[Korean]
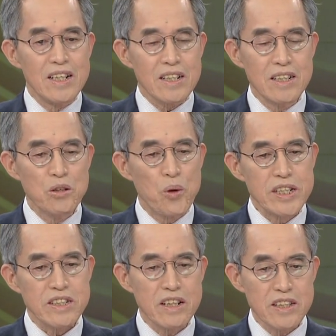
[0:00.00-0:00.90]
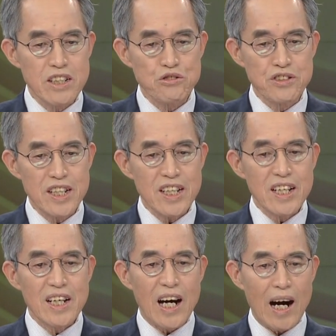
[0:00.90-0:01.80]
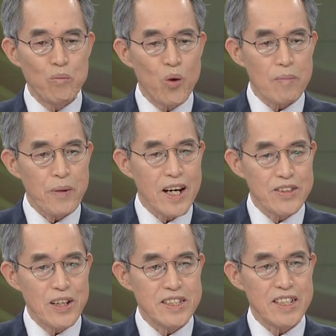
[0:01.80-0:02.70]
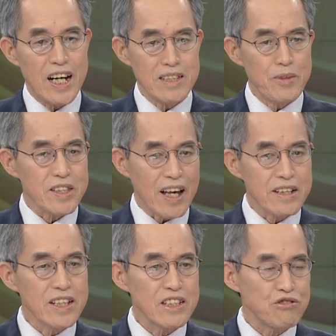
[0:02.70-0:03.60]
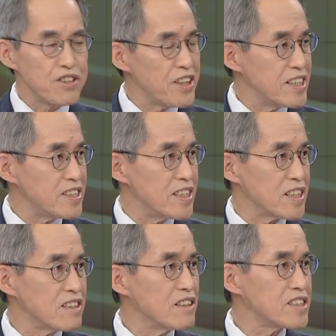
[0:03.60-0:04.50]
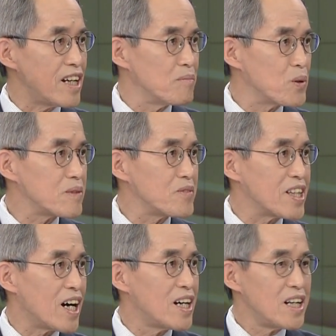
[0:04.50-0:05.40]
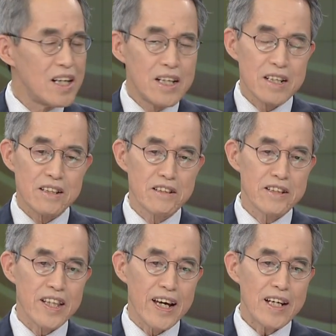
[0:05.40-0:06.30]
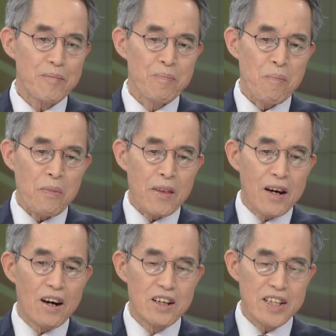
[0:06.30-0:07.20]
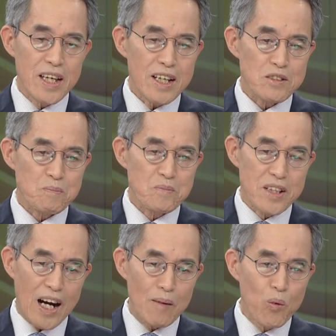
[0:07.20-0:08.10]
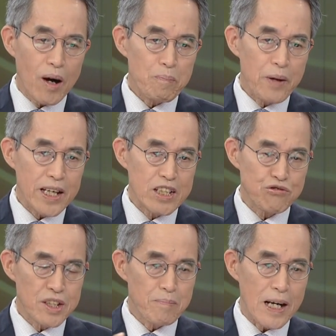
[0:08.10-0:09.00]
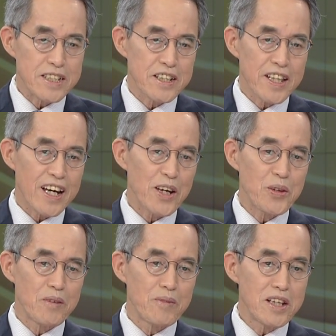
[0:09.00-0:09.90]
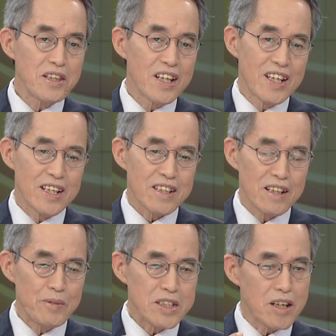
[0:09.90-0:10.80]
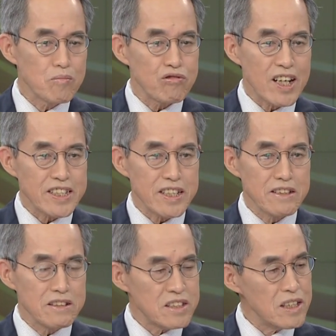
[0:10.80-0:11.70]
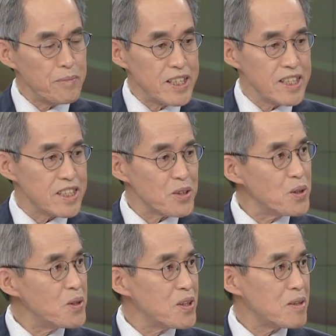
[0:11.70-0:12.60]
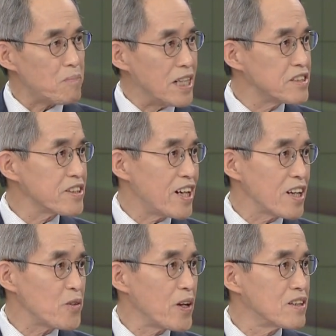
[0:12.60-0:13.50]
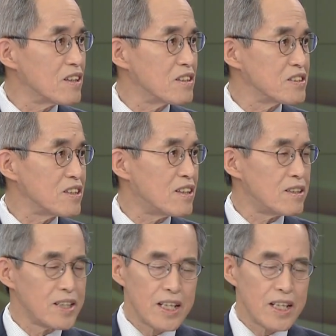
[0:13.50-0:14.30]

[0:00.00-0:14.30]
그 원천 기술이 암호화폐가 될지 아니면 다른 기술이 될지 그건 잘 모릅니다. 그러는데 거기에 암호화폐 기술이 발전하게 되면 그러면 정부가 찍는 CBDC도 발전을 하게 되는 거거든요.